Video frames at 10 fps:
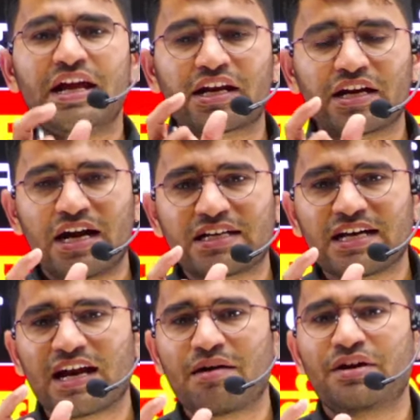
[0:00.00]
एक
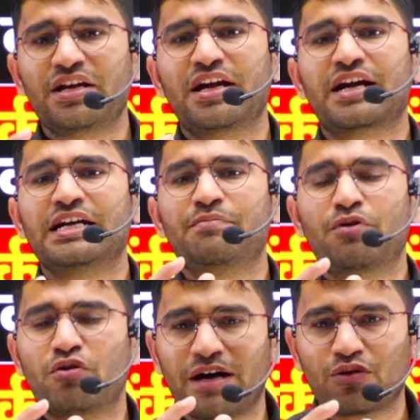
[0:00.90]
18 महीने का
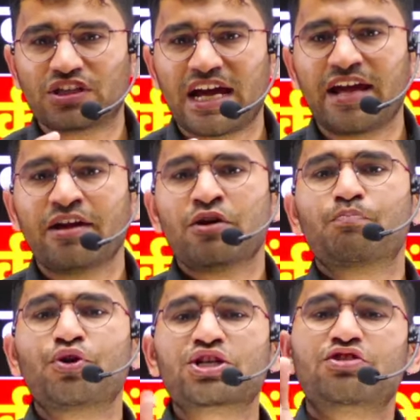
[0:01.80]
डिप्लोमा होता है
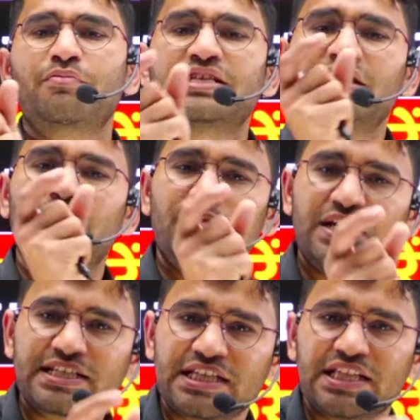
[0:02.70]
पोस्ट बेसिक
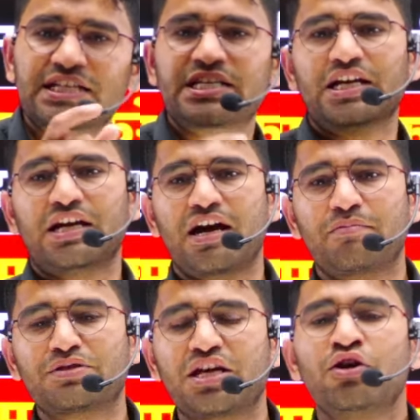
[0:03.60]
बीएससी नर्सिंग के
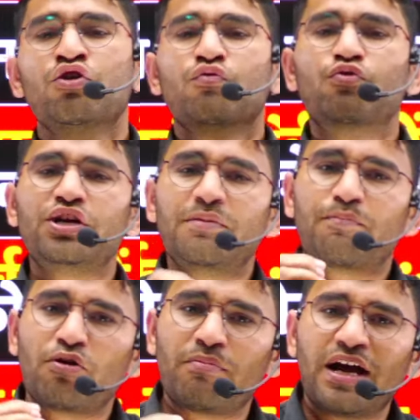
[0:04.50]
नाम से वो
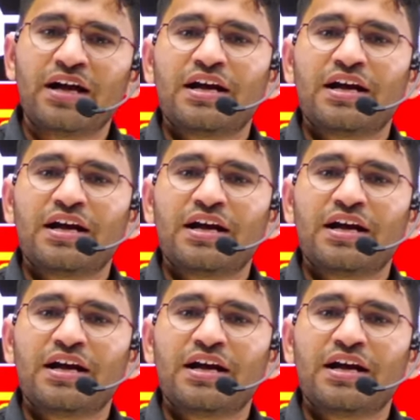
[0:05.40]
डिप्लोमा